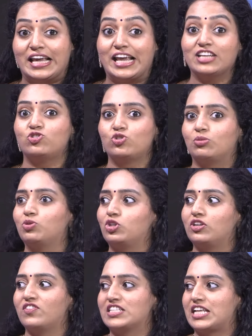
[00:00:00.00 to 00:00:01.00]
ఏం
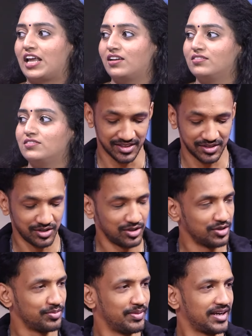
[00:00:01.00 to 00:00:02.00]
చూడబోతున్నాం అసలు సో
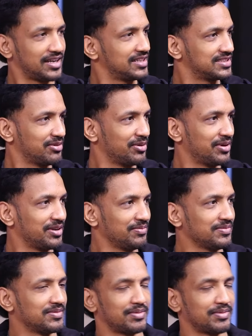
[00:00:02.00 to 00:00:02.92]
మెంటలిజమే మేడం